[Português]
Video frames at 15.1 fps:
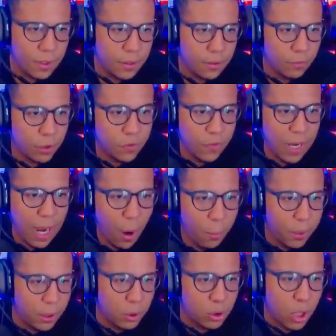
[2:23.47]
Vou te falar, o
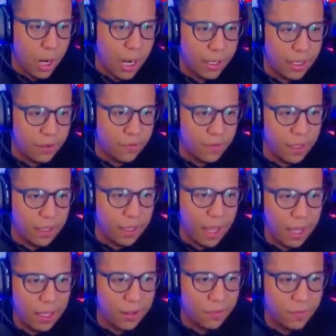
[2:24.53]
Mito joga equi...
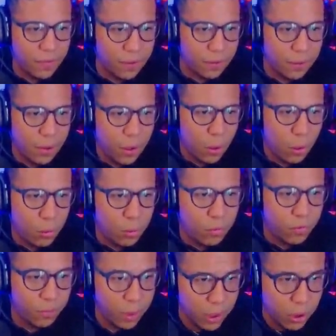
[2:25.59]
equi...
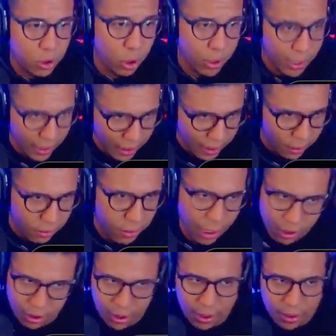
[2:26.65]
Mito jogando,
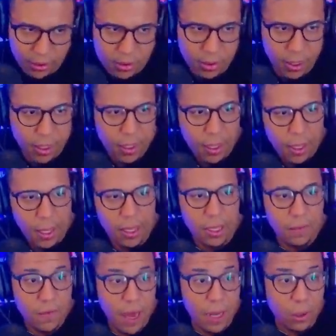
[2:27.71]
acho que é isso, né?
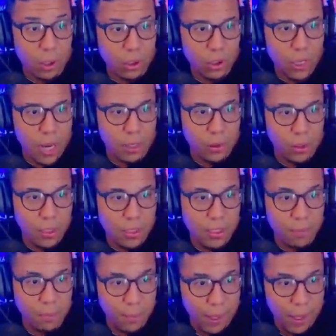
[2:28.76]
Equivale a dois jogadores e
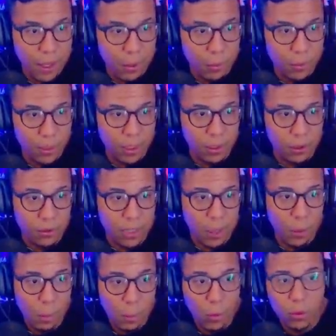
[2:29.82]
meio. O menino tá
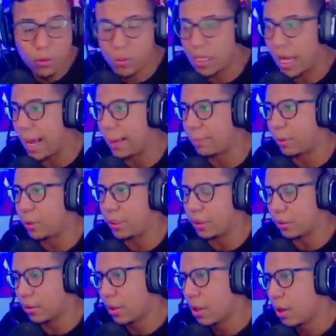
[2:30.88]
um monstro, tá, Paulinho?
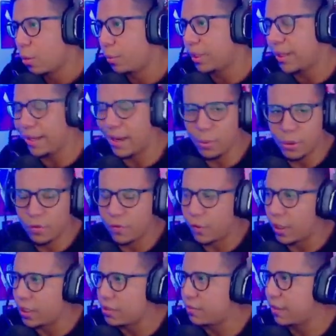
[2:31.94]
O Mito, ele é muito
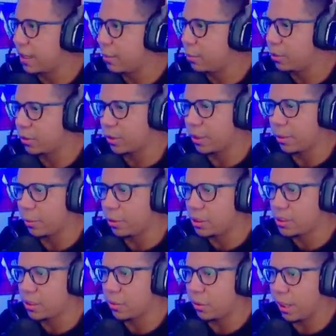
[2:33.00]
forte, velho. Ele é muito, ele é muito
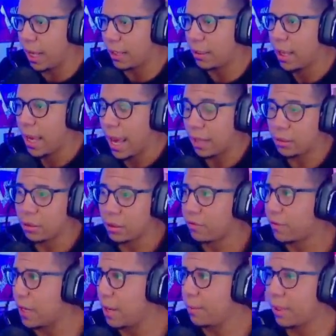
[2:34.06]
desenrolado. É aquilo que eu
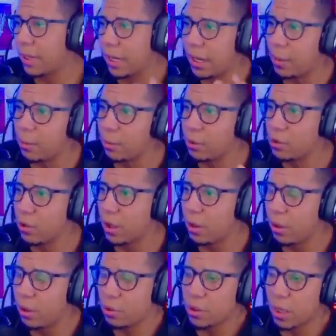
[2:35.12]
falei, mano. Ele é, muito,
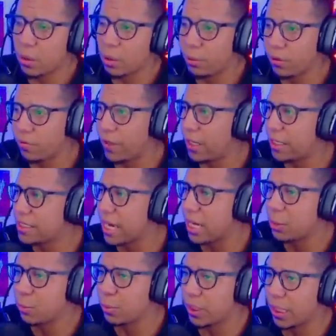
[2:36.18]
ele é um jogador muito
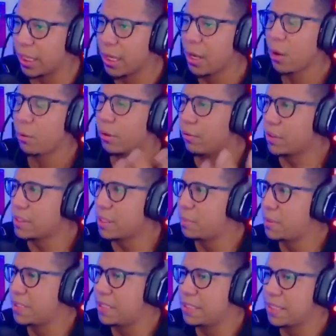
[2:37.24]
versátil, porque quando você
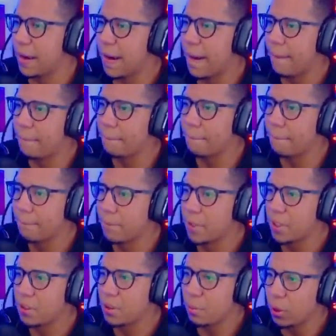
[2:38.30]
precisa
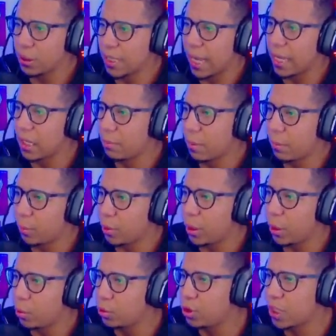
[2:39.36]
de botar ele para poder
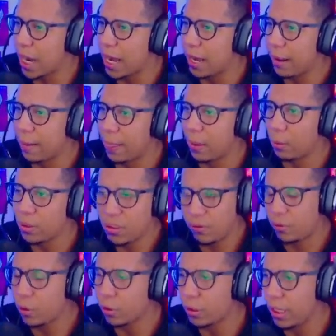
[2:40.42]
ruxar, o
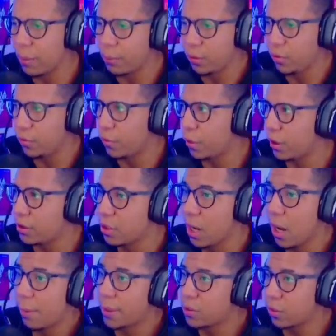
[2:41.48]
individual dele é muito forte.
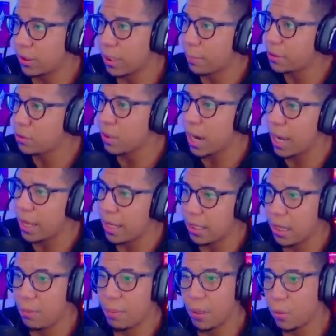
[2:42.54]
Mas quando é para jogar em
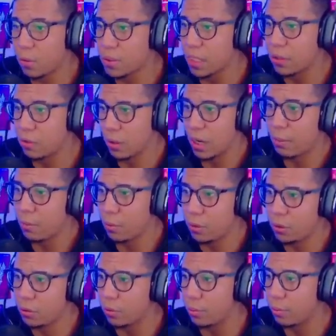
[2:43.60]
equipe, ele consegue jogar
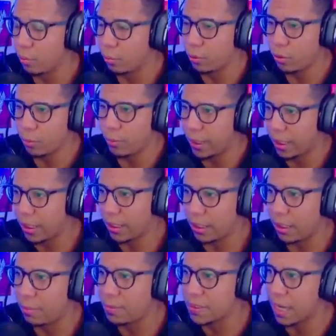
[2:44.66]
muito, muito bem em
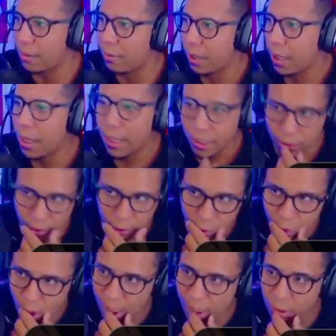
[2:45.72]
equipe, sabe? Então é um
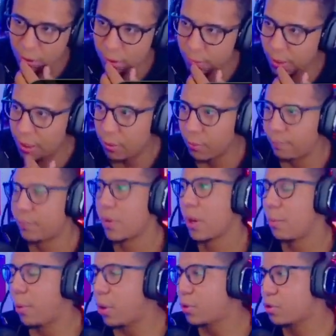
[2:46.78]
jogador que, mano,
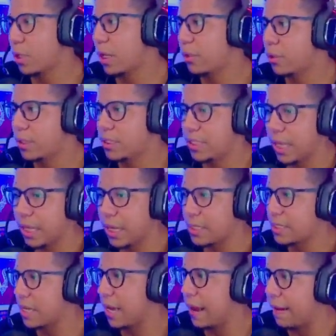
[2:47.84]
poucos jogadores têm
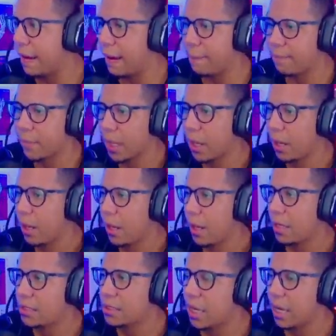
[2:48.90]
essa.
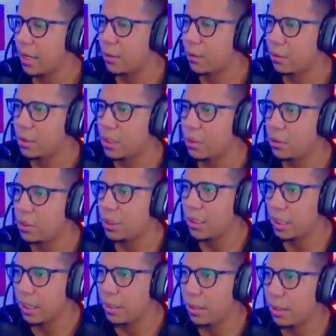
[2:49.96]
Essa. Não digo
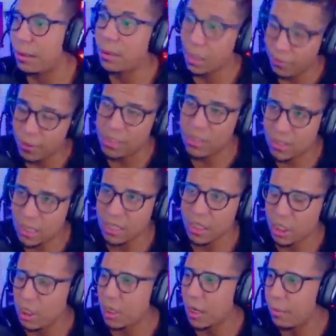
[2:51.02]
dinâmica. Talvez seja
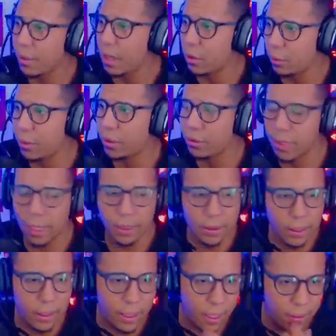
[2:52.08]
dinâmica que o Mito tem, tá
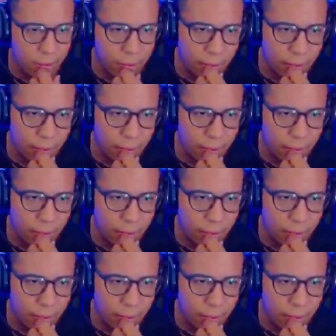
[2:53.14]
ligado?